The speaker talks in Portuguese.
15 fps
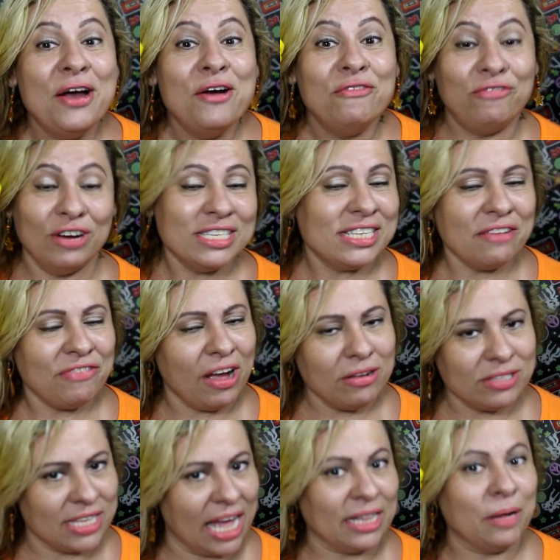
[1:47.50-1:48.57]
Você vai
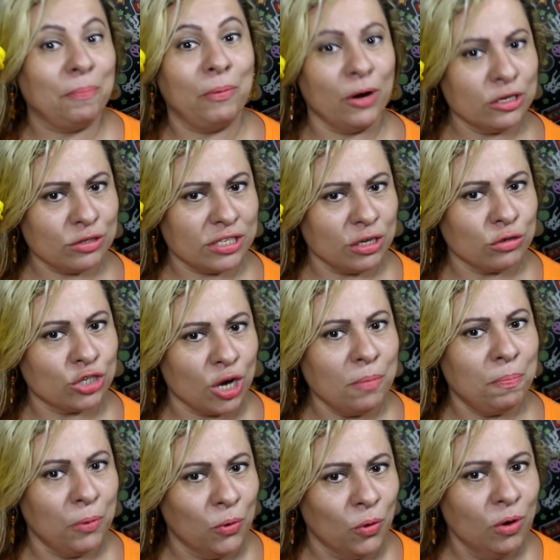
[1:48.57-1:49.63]
usar depois do seu
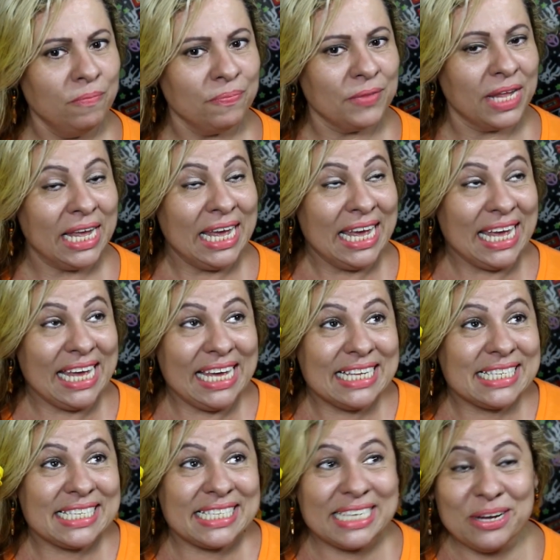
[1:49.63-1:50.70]
shampoo e
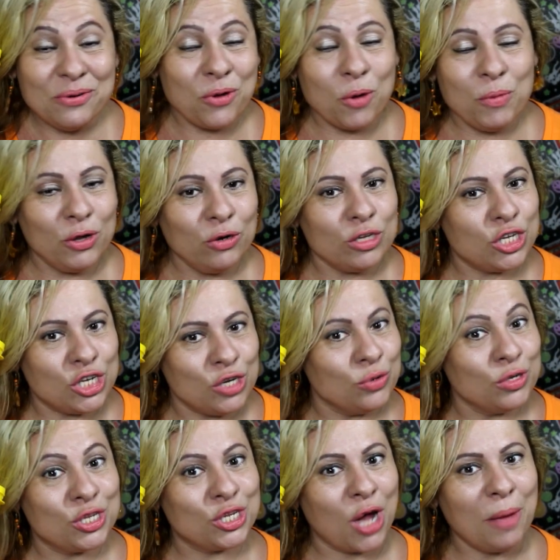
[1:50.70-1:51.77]
cinco
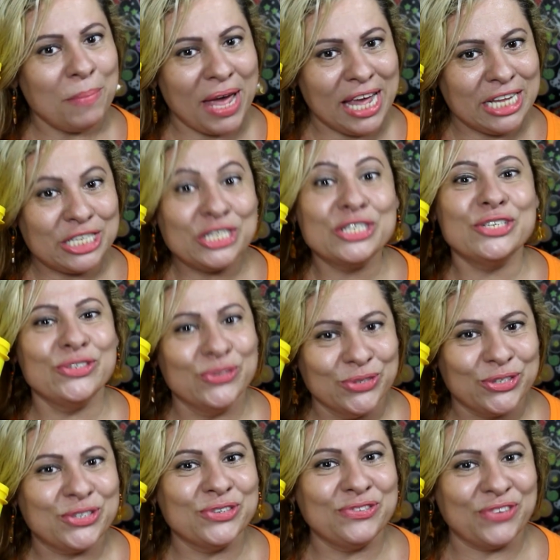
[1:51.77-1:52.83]
minutinhos somente
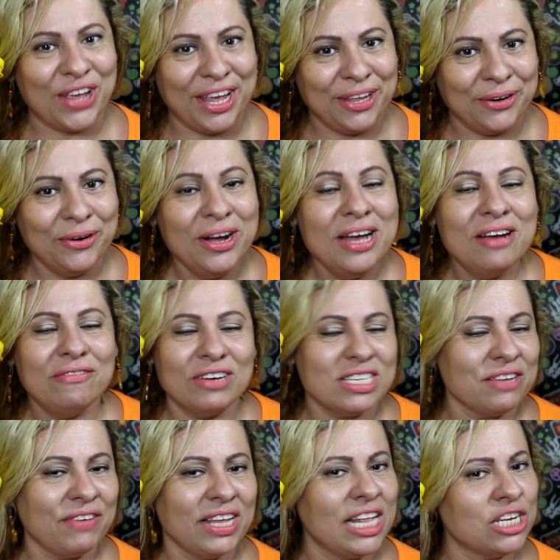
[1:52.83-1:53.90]
no chuveiro,
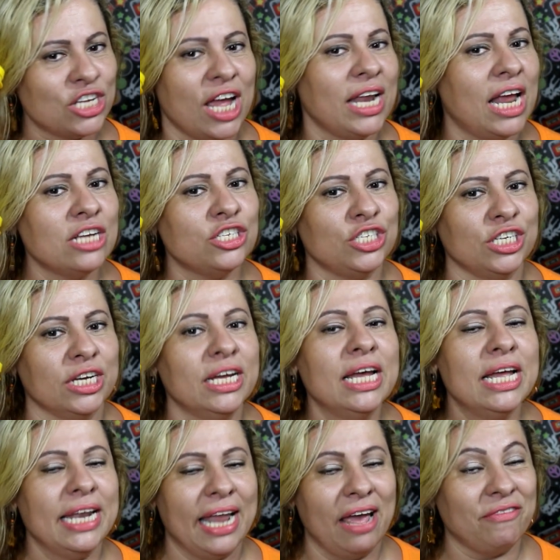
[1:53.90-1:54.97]
você vai deixar ele agir,
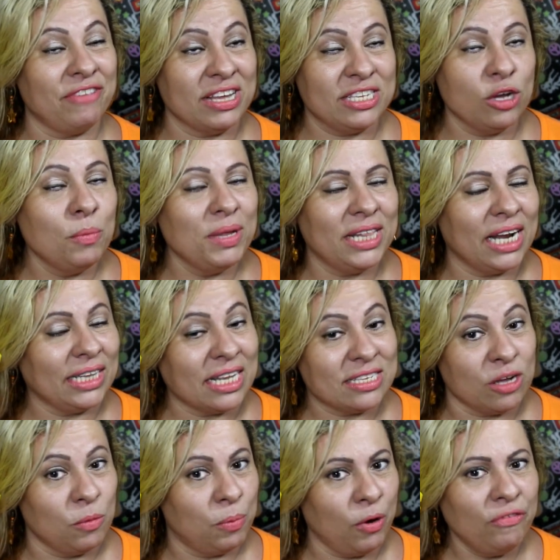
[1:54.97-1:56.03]
né? Vai ser uma
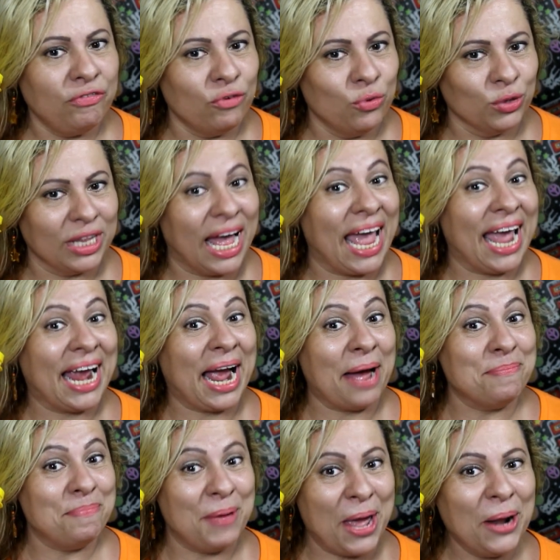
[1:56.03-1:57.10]
hidratação profunda, é
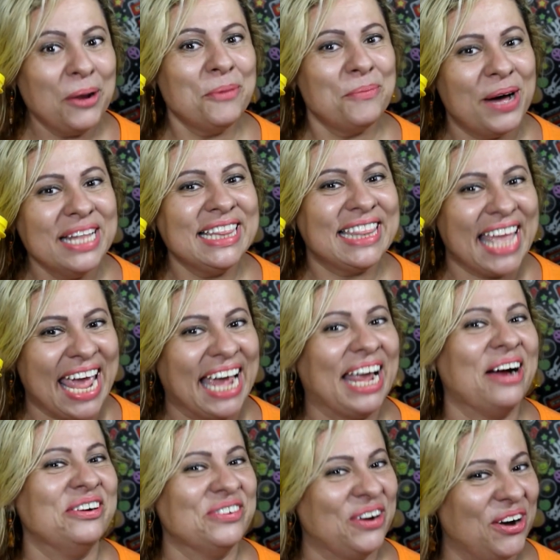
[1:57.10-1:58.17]
cabelo
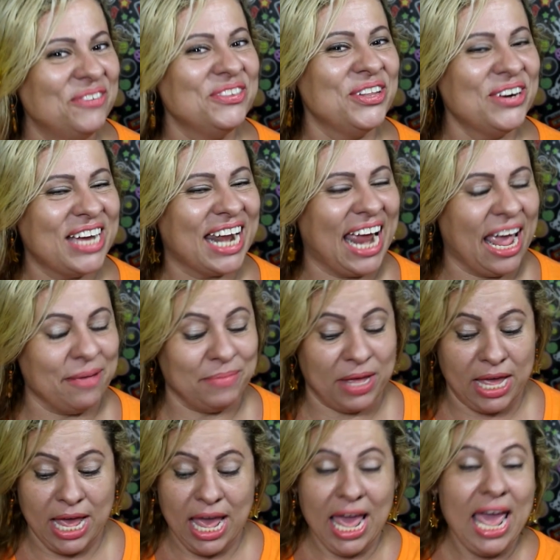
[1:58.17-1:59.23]
manteiga, é o nome do
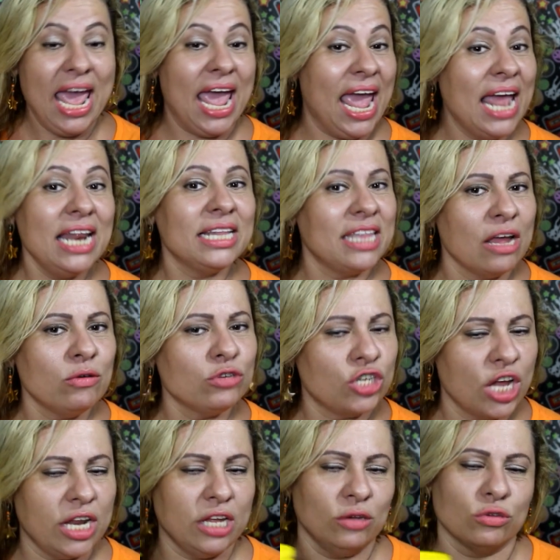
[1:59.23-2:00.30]
creme. Ele tem um
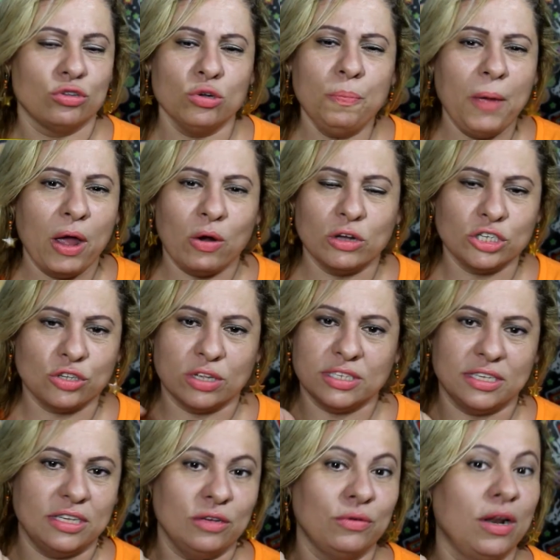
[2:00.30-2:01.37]
cheirinho super
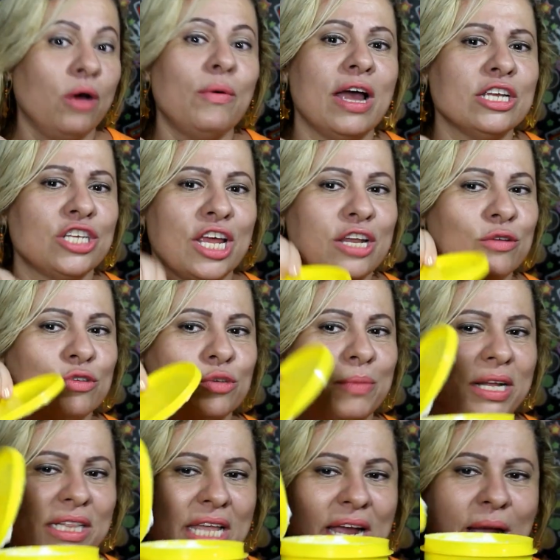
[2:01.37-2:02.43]
gostosinho, não é cheirinho de
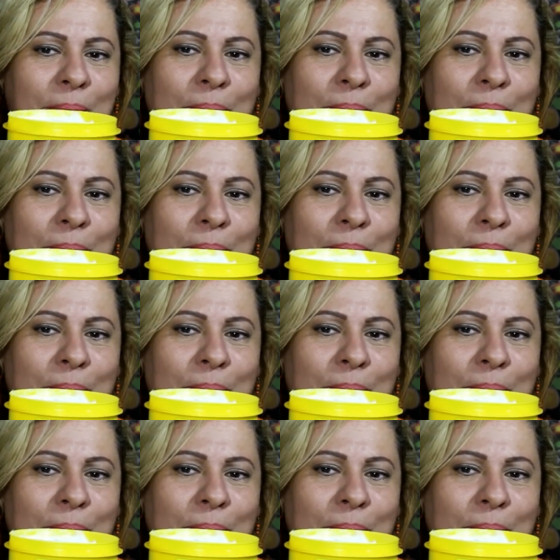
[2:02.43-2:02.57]
manteiga